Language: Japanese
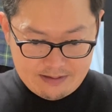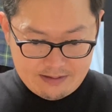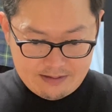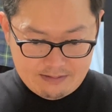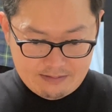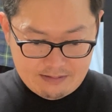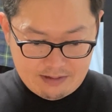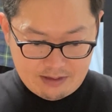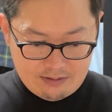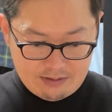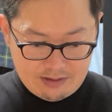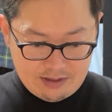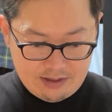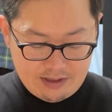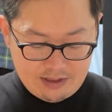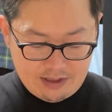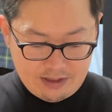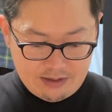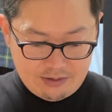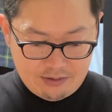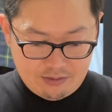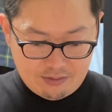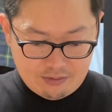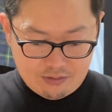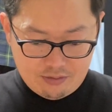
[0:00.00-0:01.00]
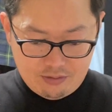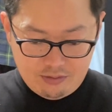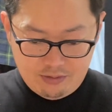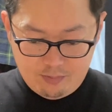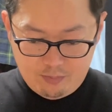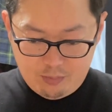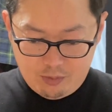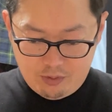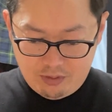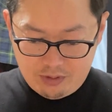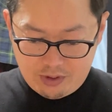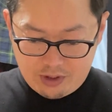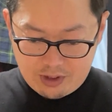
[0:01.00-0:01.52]
ワクチン接種
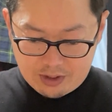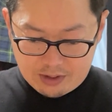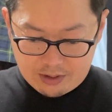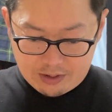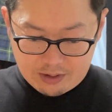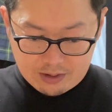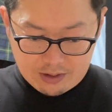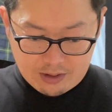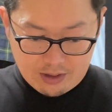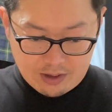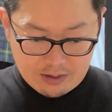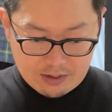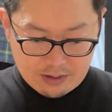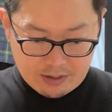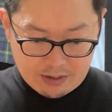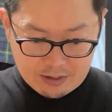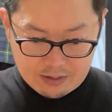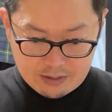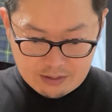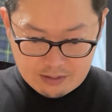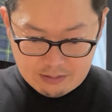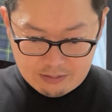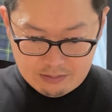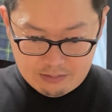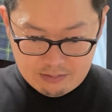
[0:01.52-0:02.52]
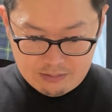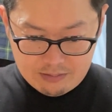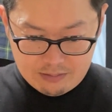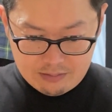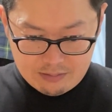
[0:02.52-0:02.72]
クーポン券って何なんだろう